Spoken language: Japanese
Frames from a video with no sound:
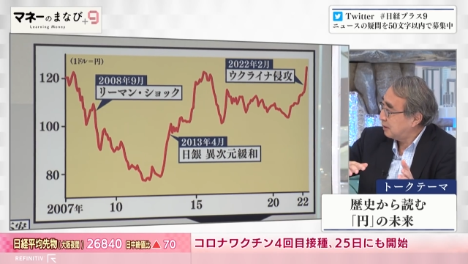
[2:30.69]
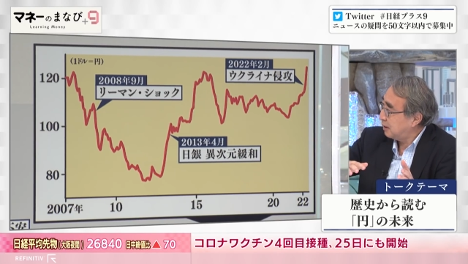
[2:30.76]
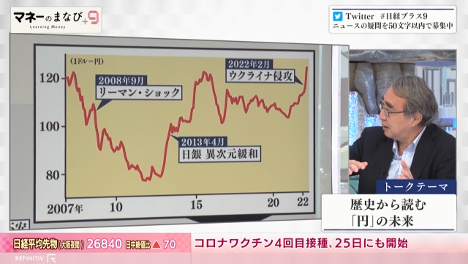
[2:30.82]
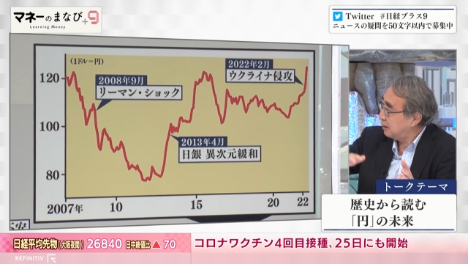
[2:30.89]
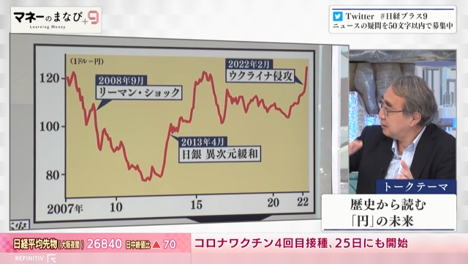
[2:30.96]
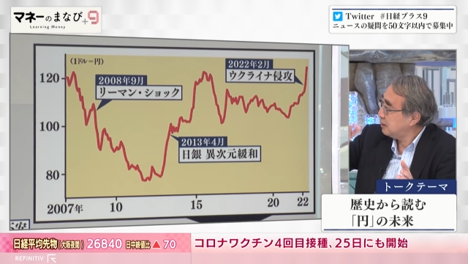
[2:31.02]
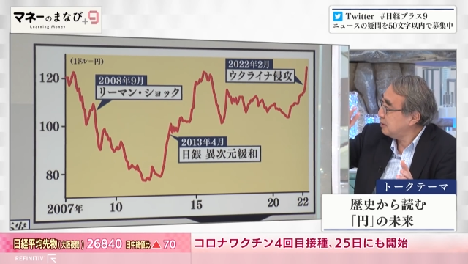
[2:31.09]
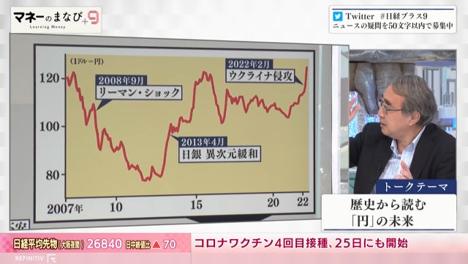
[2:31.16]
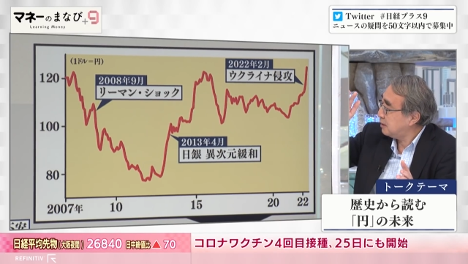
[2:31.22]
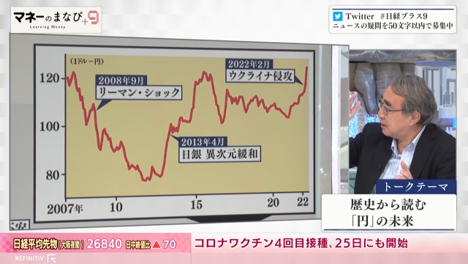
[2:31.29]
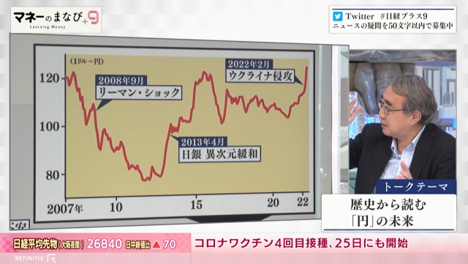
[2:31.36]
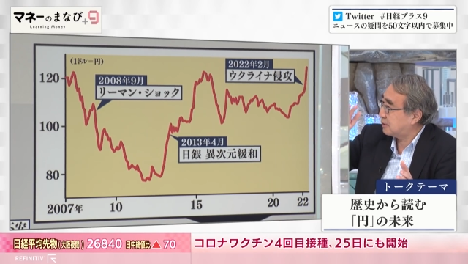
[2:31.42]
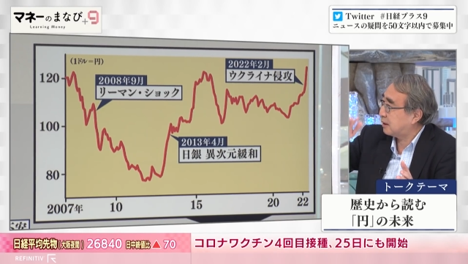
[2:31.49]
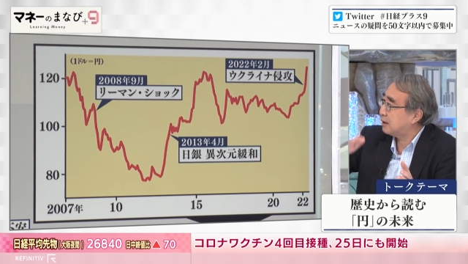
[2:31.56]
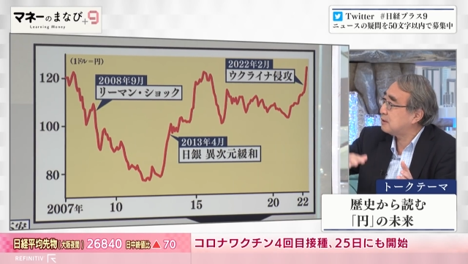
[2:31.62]
円金利
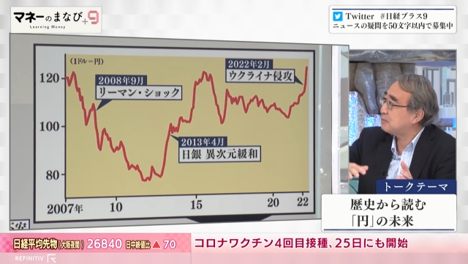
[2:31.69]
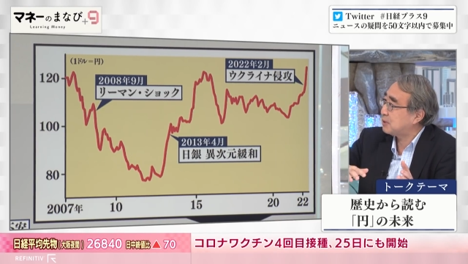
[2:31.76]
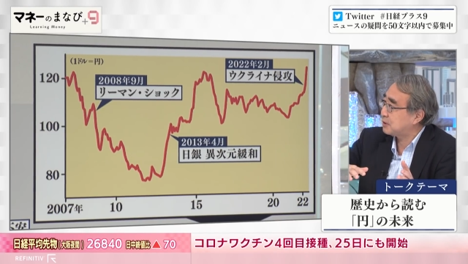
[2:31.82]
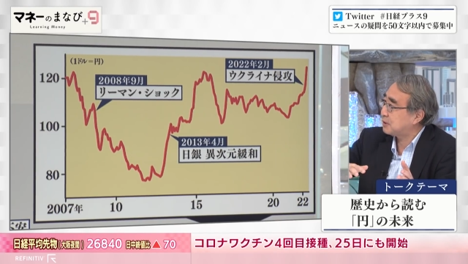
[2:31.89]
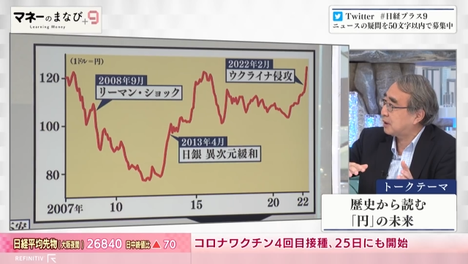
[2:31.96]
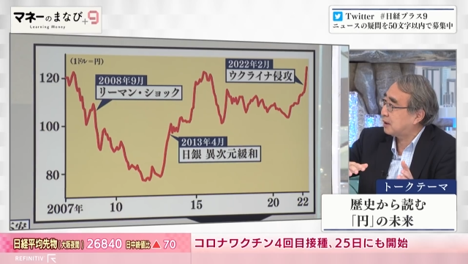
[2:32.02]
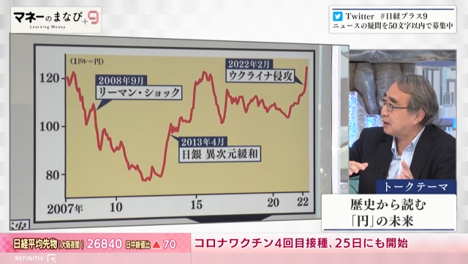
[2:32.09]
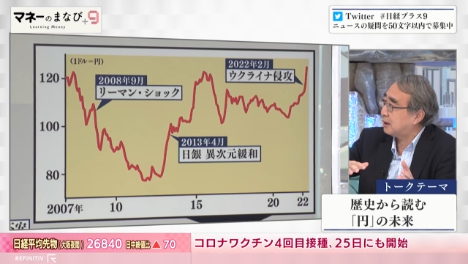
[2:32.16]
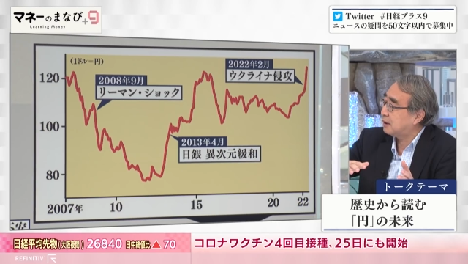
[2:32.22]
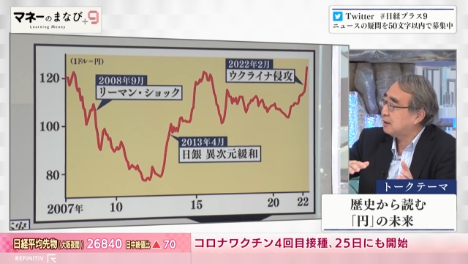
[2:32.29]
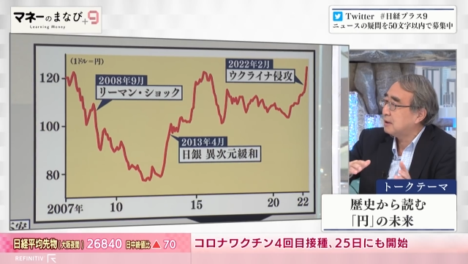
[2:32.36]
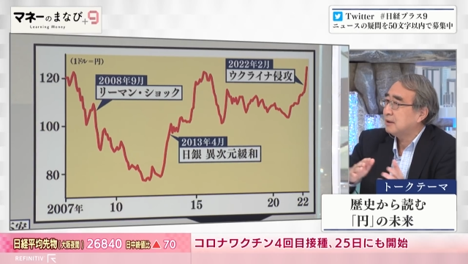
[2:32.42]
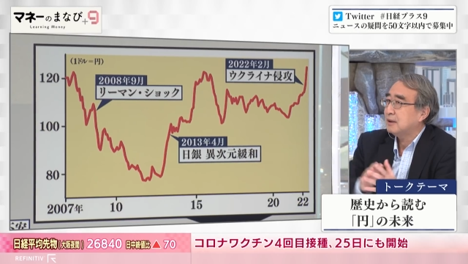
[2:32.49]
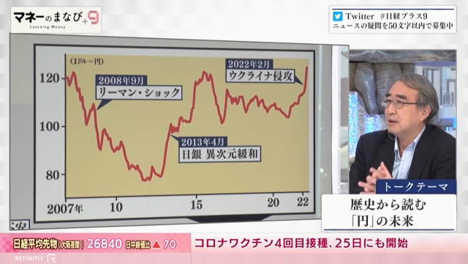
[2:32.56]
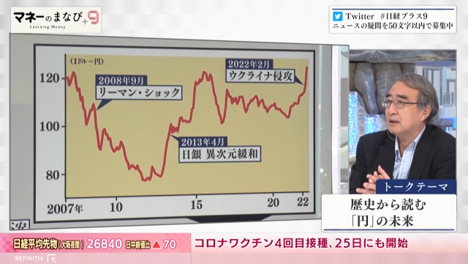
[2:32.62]
が下がりましたから
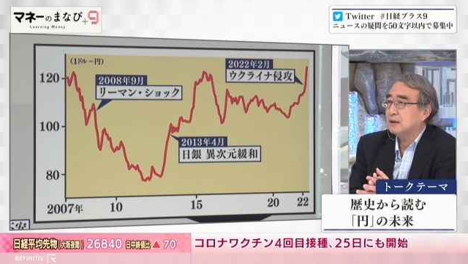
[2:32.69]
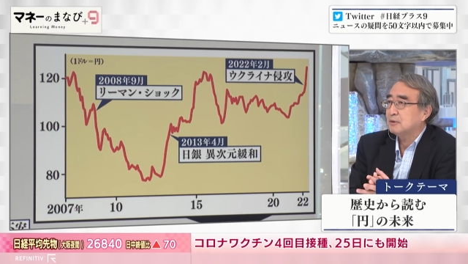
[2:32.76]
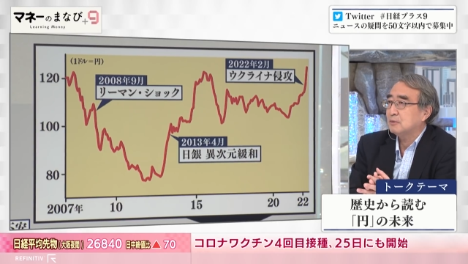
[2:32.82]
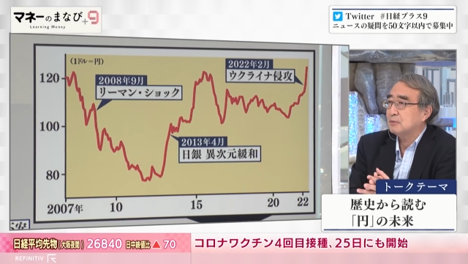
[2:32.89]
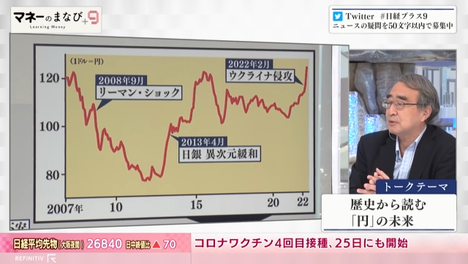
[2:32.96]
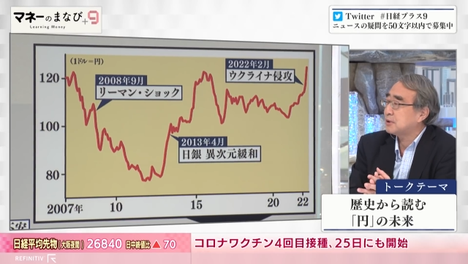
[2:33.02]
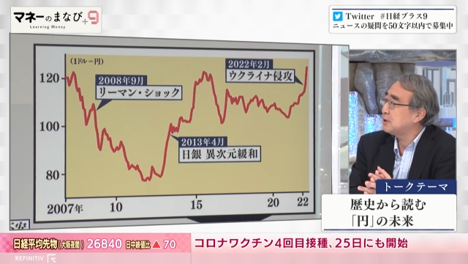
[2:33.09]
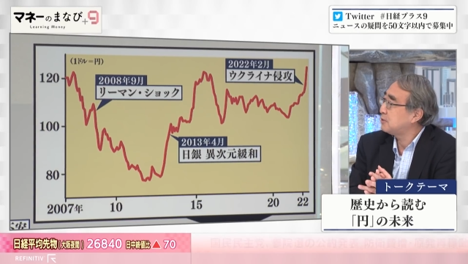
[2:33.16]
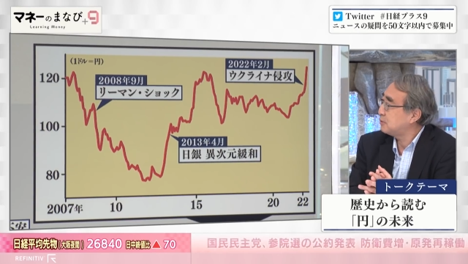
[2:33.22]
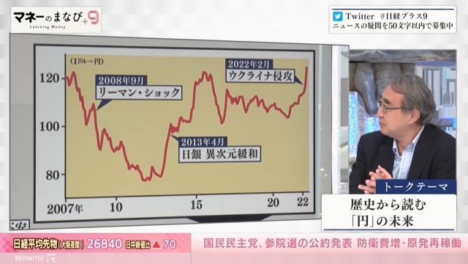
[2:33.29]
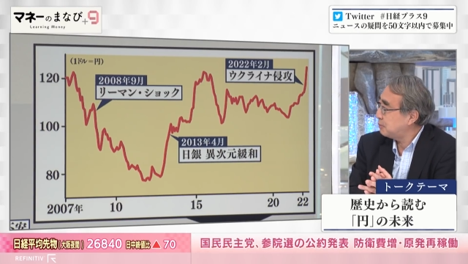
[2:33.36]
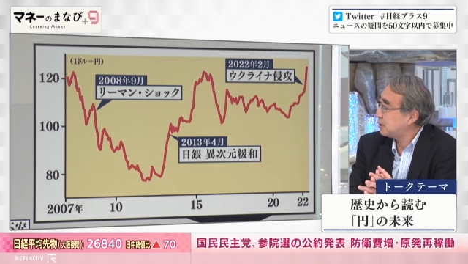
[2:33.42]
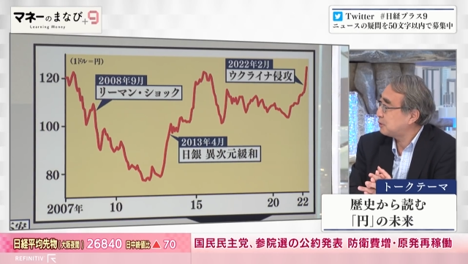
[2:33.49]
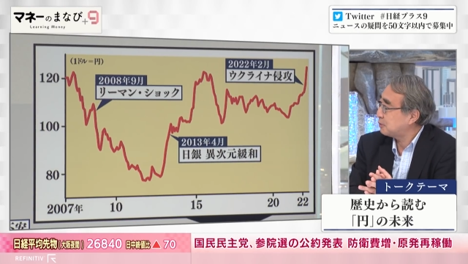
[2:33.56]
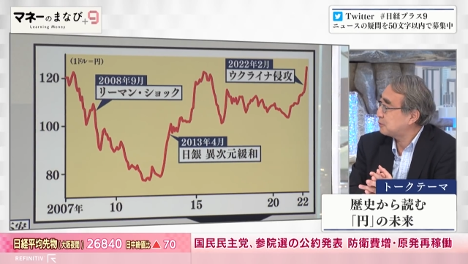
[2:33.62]
あの先週
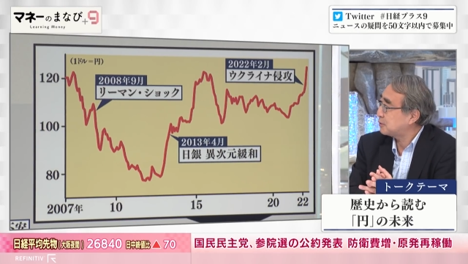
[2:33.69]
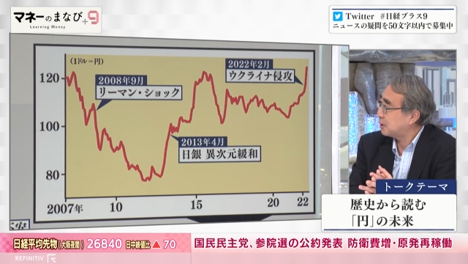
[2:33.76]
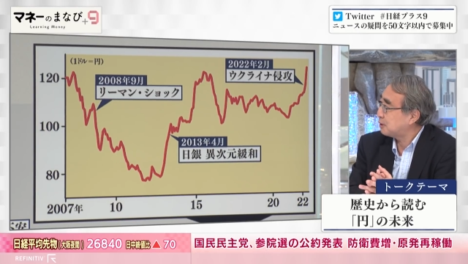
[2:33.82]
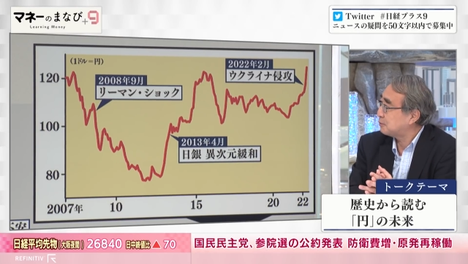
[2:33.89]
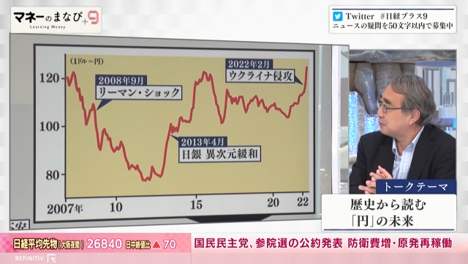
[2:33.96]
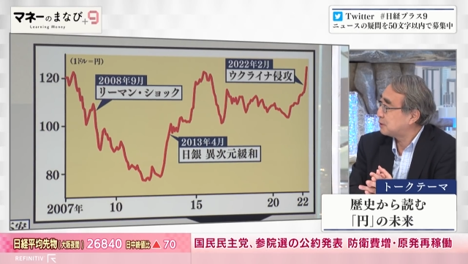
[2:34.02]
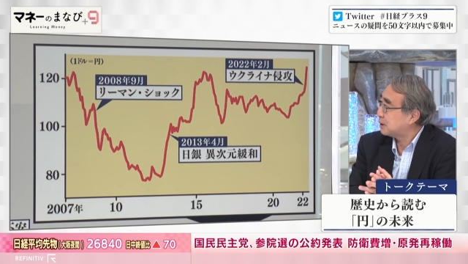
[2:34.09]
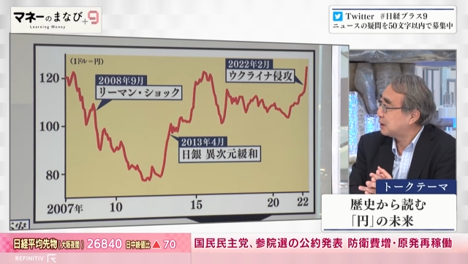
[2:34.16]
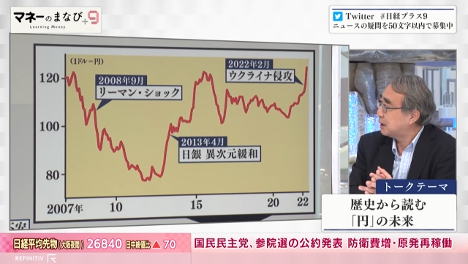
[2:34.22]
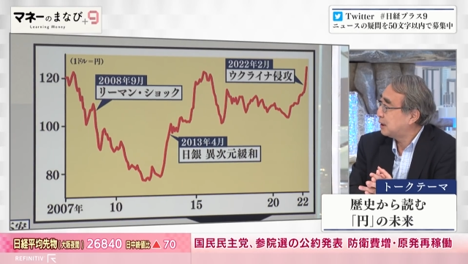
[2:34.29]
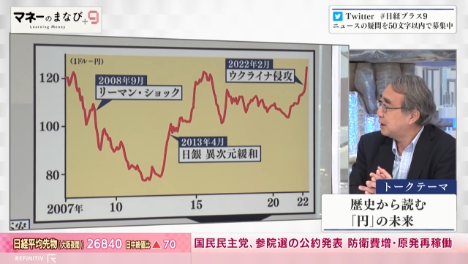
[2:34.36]
勉強したように